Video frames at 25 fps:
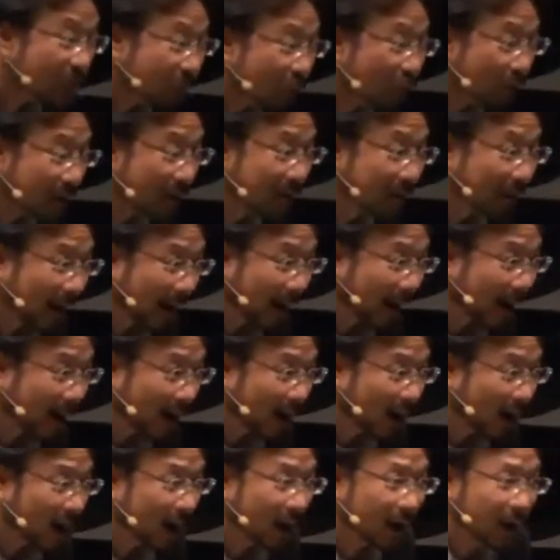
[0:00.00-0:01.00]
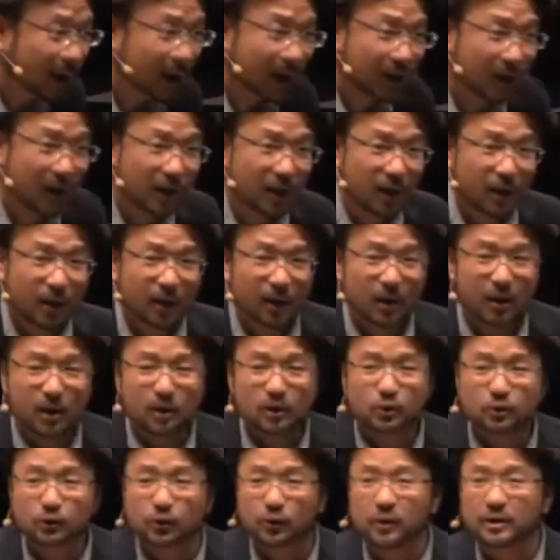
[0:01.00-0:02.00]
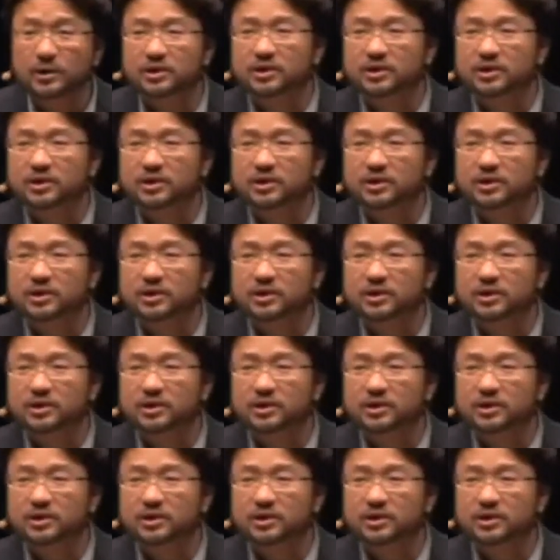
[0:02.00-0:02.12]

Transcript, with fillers: 不明白啊！所以，